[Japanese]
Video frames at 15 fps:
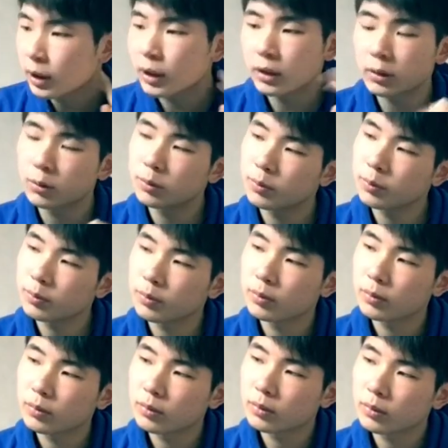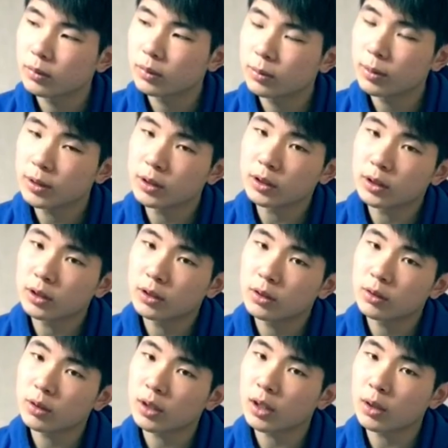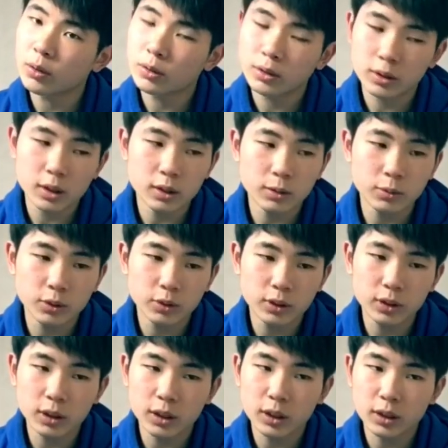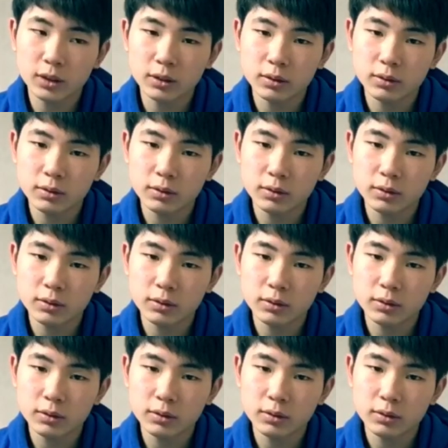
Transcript: いやでも別に今日はカッコつけんでもいいかな、